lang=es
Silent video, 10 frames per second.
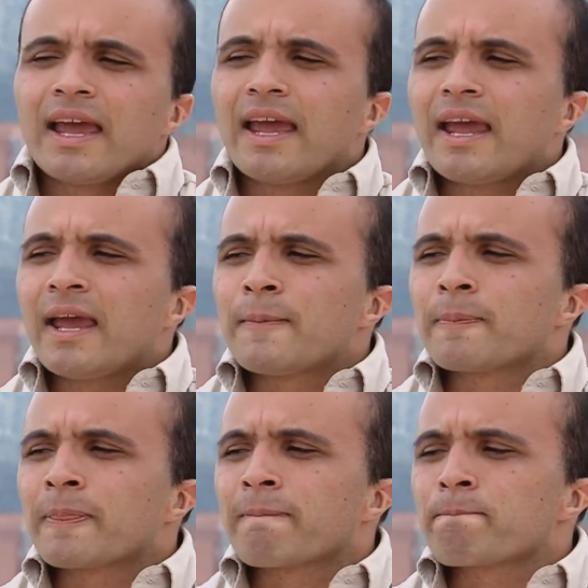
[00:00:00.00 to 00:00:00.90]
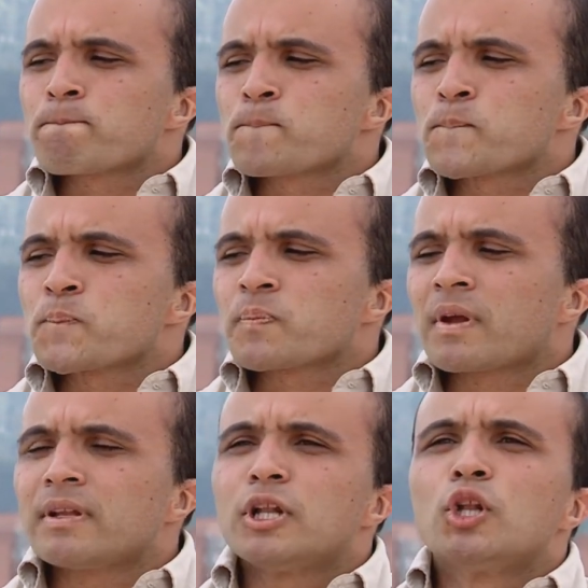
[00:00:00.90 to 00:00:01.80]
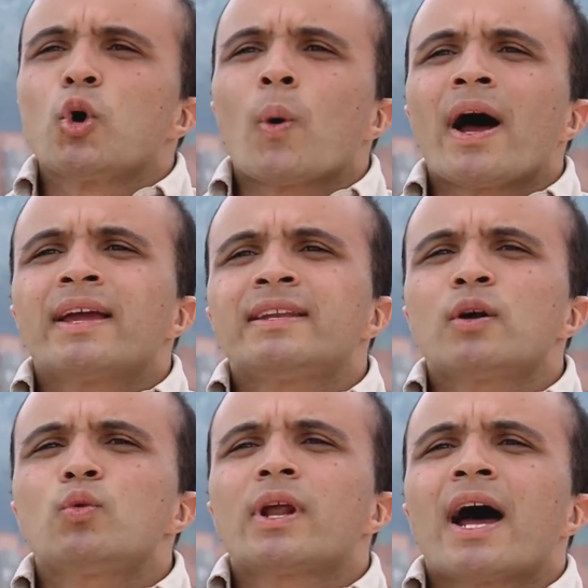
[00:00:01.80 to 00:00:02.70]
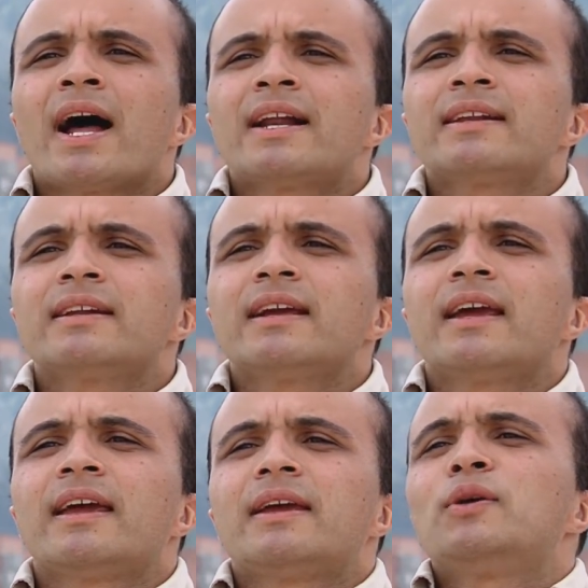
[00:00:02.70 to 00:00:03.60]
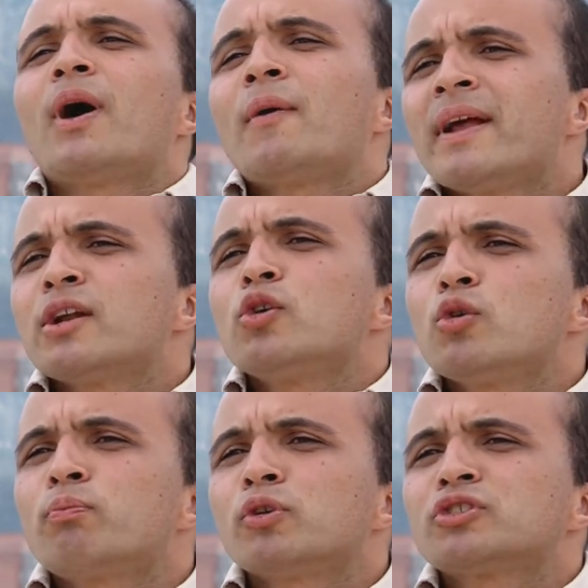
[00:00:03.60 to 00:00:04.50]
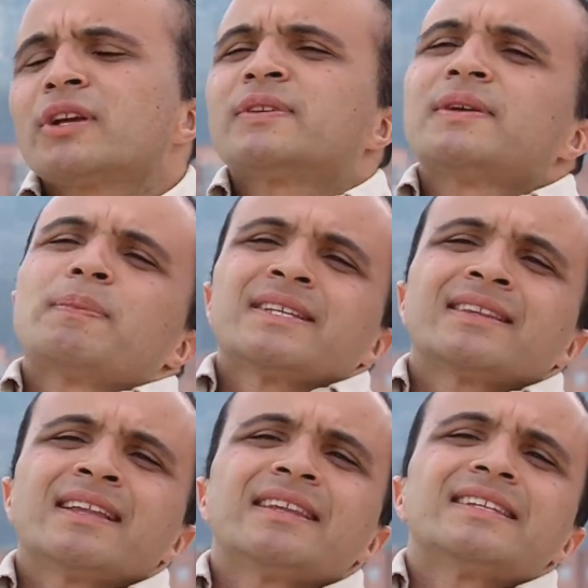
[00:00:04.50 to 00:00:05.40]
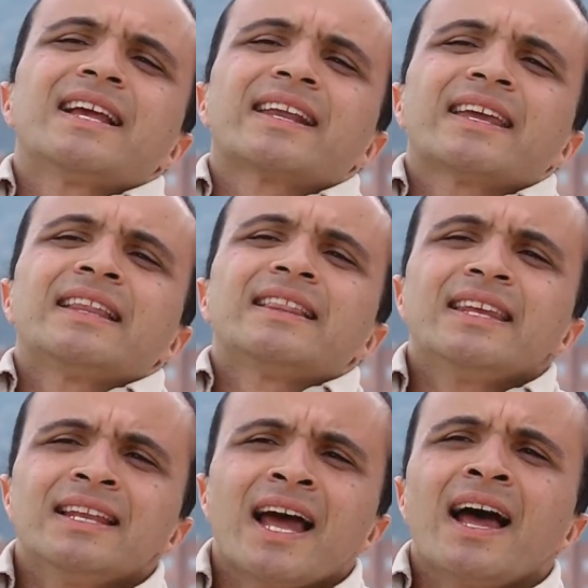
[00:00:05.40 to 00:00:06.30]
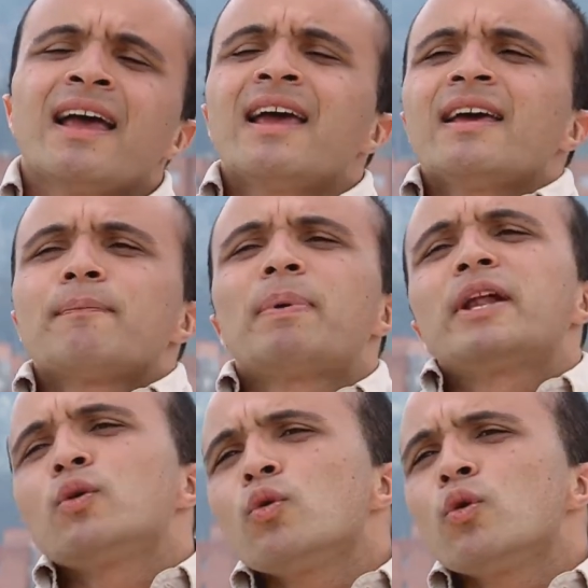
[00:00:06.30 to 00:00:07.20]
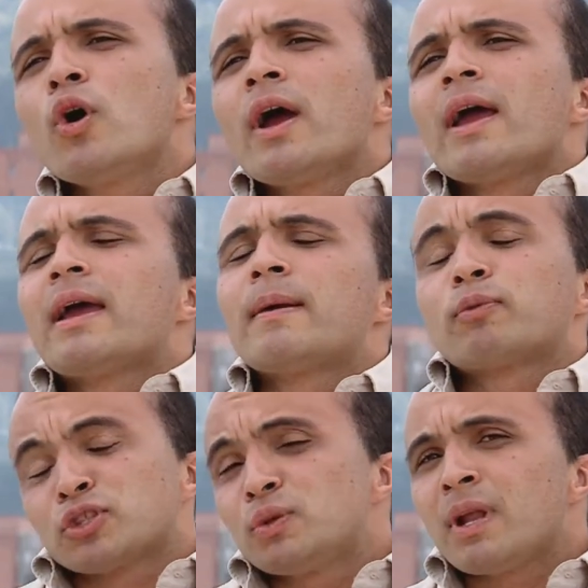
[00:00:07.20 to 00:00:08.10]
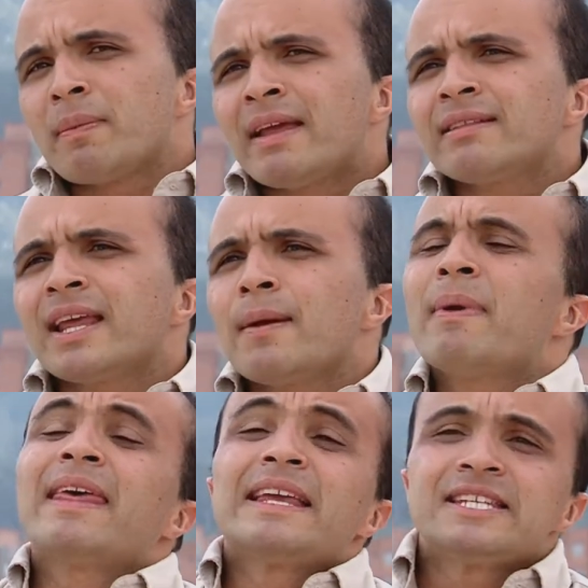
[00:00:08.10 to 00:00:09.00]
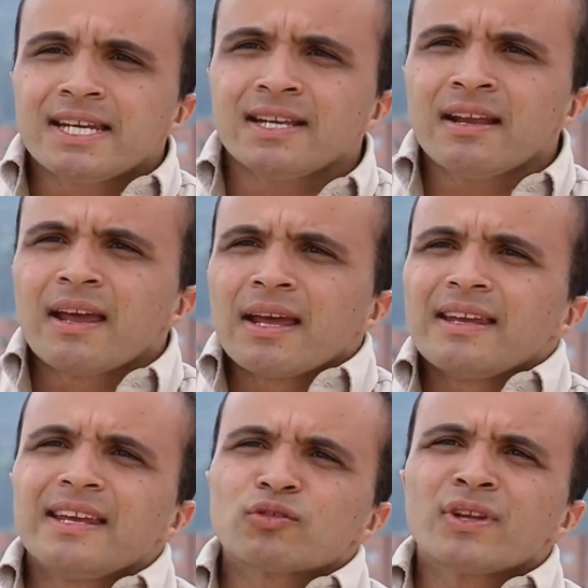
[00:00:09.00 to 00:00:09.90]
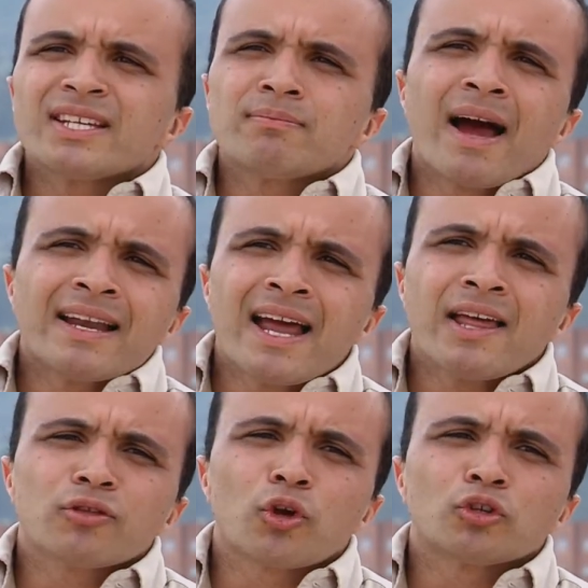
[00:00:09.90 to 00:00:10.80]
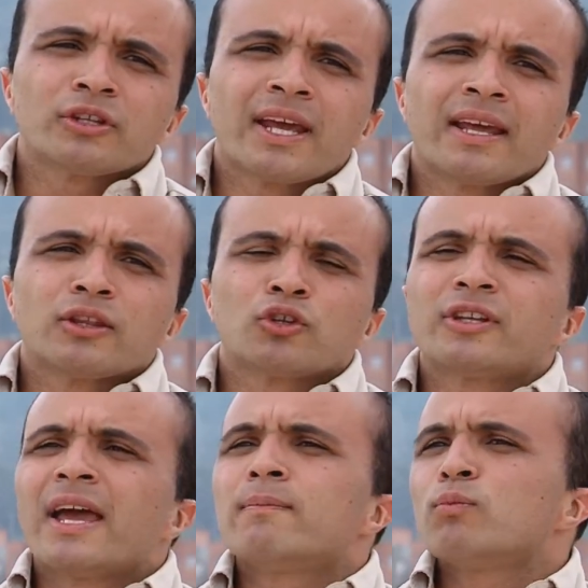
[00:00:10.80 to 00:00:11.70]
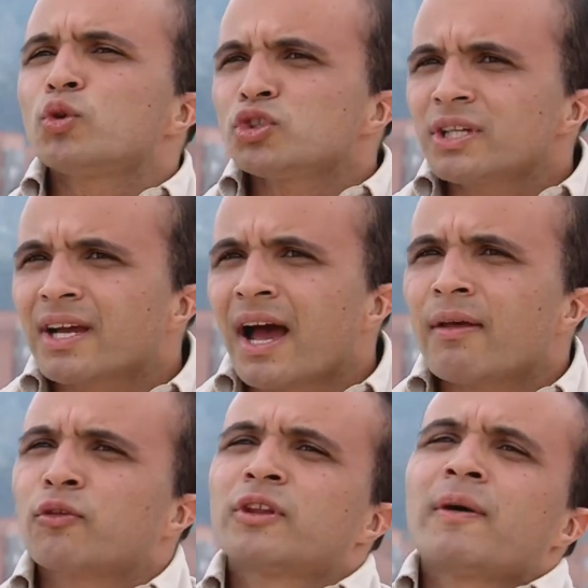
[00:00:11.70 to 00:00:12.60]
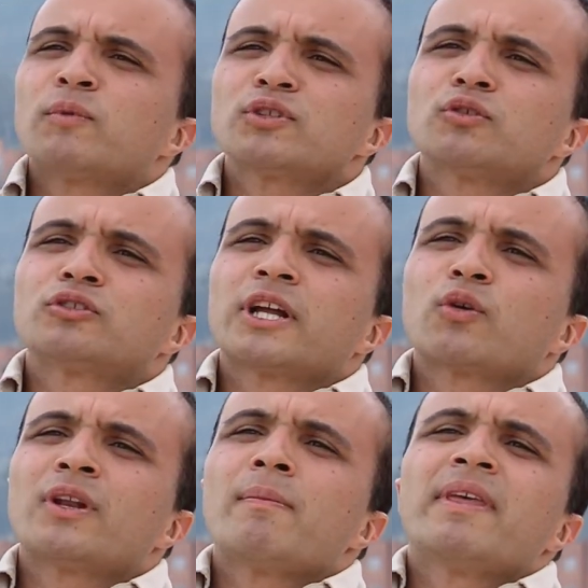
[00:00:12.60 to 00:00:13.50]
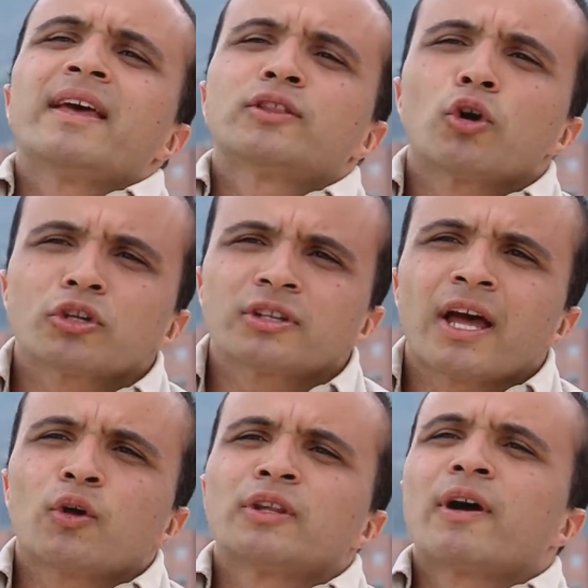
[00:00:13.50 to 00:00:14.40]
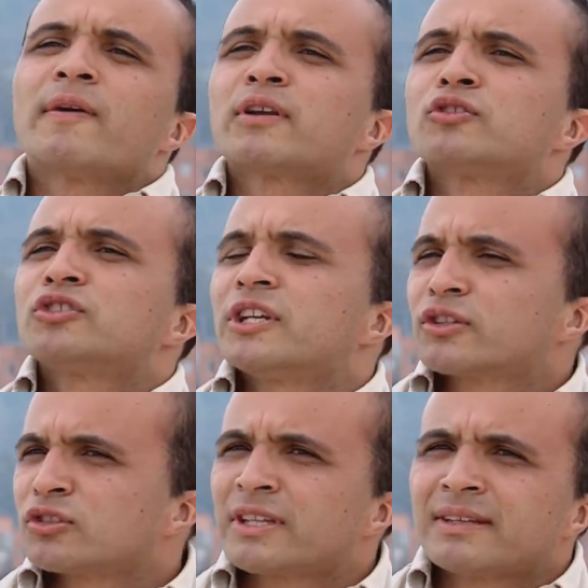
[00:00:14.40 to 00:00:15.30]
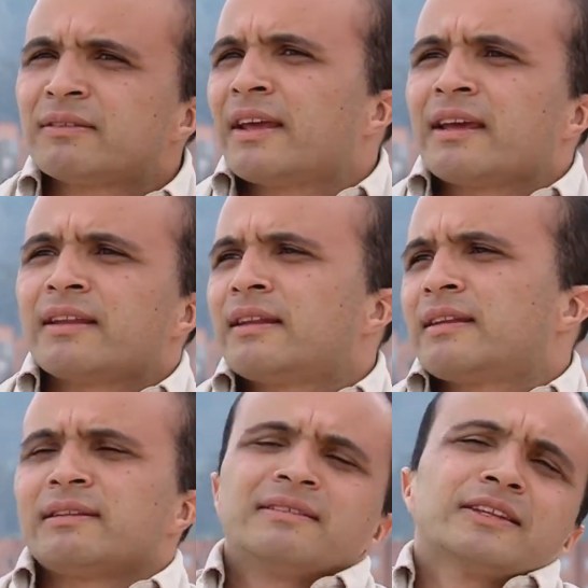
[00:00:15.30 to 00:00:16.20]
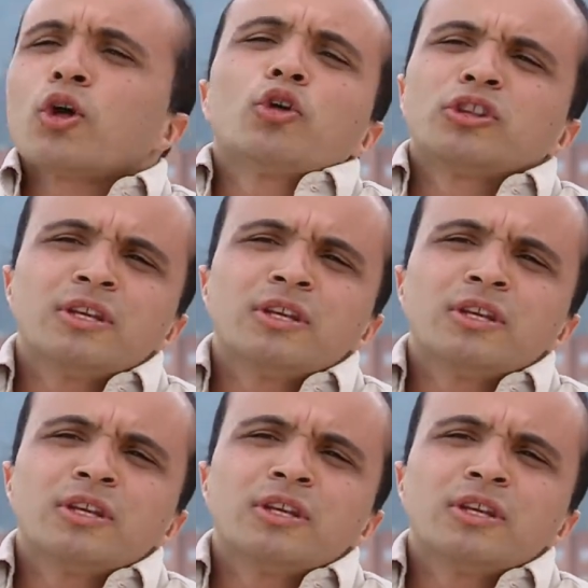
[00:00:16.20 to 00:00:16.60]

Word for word: Em, lo va a inaugurar eh, y va a haber grupos que se presentan desde Argentina, Perú, eh, posiblemente Medellín. Y es una semana donde, donde hay música, donde vamos a contar con la media torta, donde va a haber conciertos de todo